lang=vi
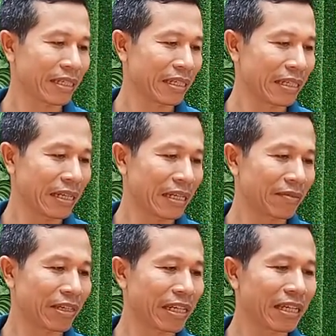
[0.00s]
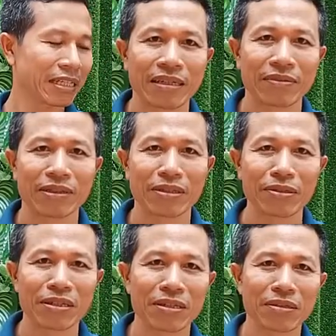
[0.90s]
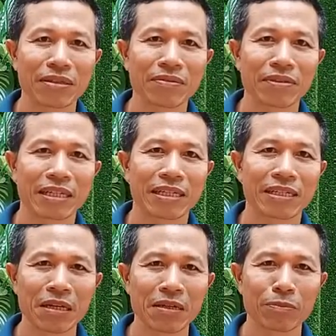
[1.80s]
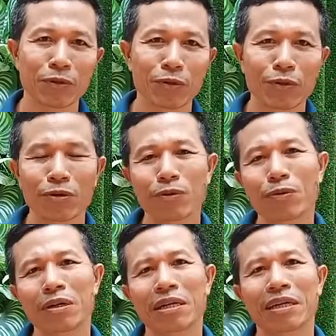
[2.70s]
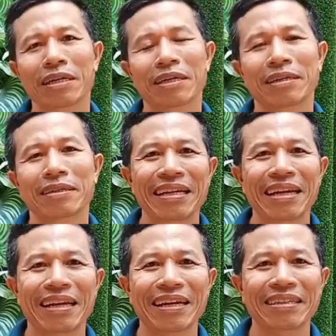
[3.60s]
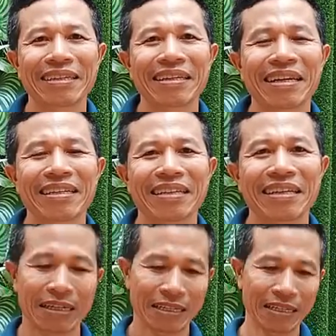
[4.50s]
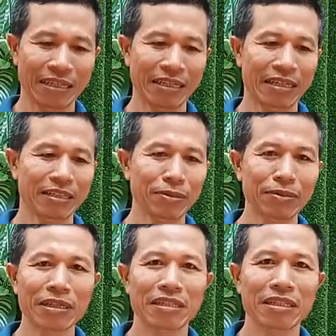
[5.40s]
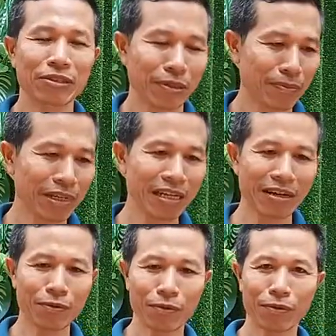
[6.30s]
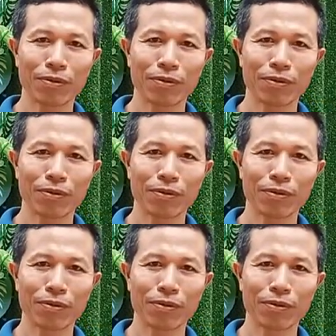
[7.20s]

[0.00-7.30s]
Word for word: đây là vạch đích và tôi sẽ nói về một cuộc đua kỳ lạ nhất hành tinh thì chúng ta sẽ chuẩn bị đạo cụ